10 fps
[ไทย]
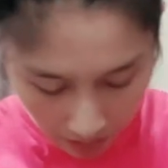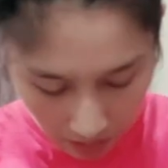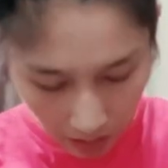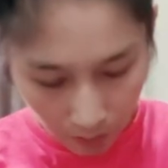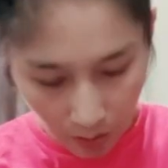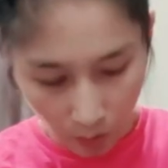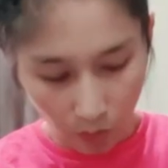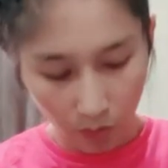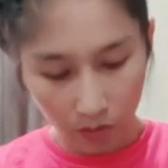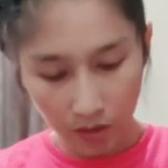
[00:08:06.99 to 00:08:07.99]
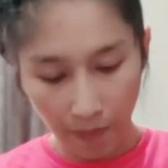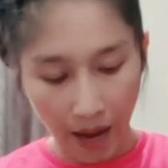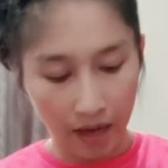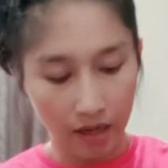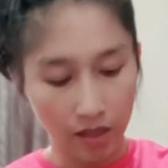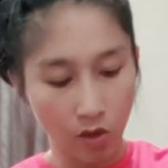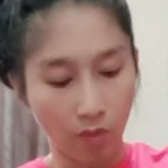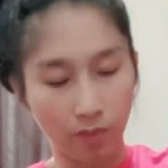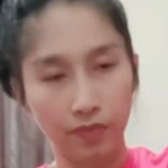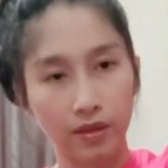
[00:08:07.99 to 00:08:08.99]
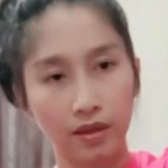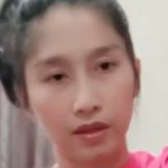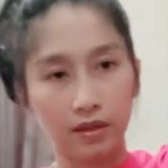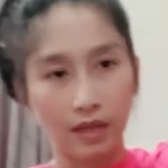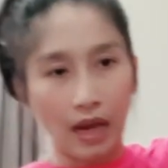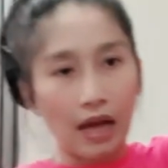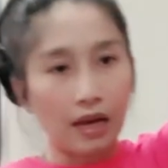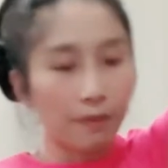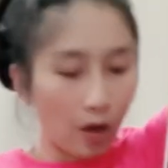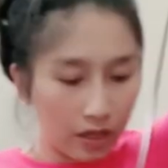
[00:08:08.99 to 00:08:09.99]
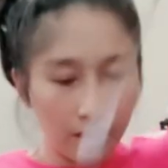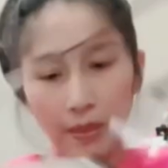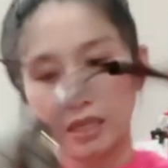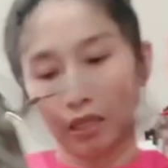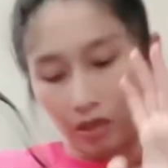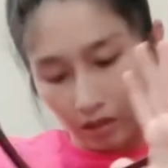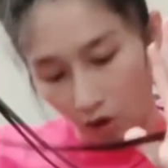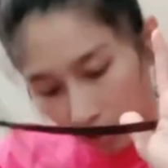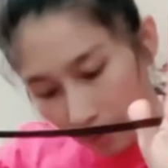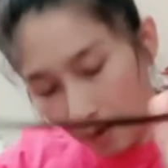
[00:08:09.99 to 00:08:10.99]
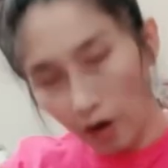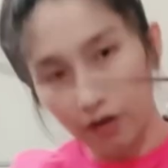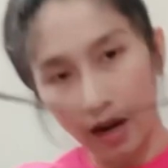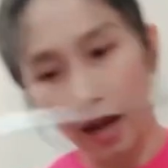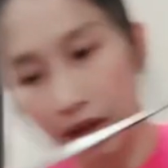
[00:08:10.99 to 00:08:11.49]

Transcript: รีวิวสปาย ให้ชมนะคะ เรียบร้อยนี่ปิดน้องเรียบร้อยแล้วนะ